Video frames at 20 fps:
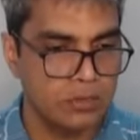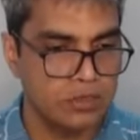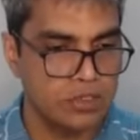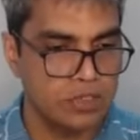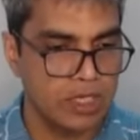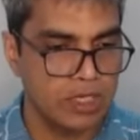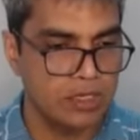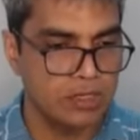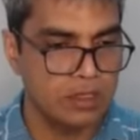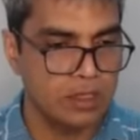
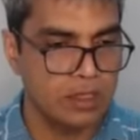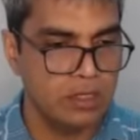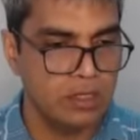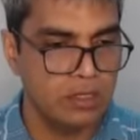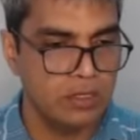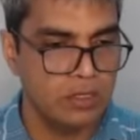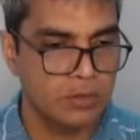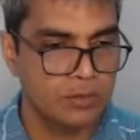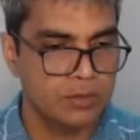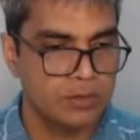चेक देने
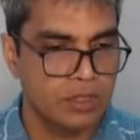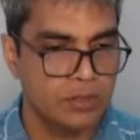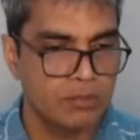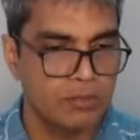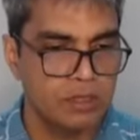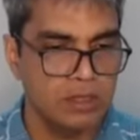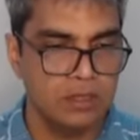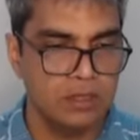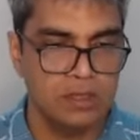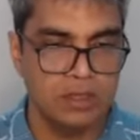की ऑप्शन
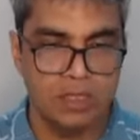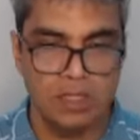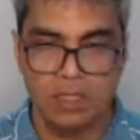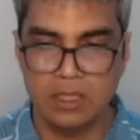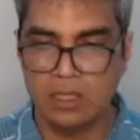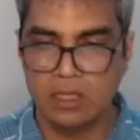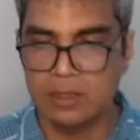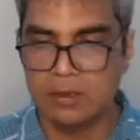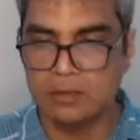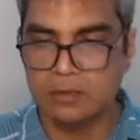बनती है
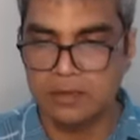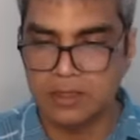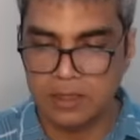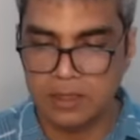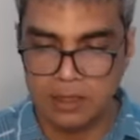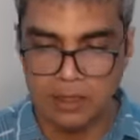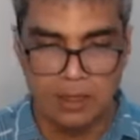यहाँ पर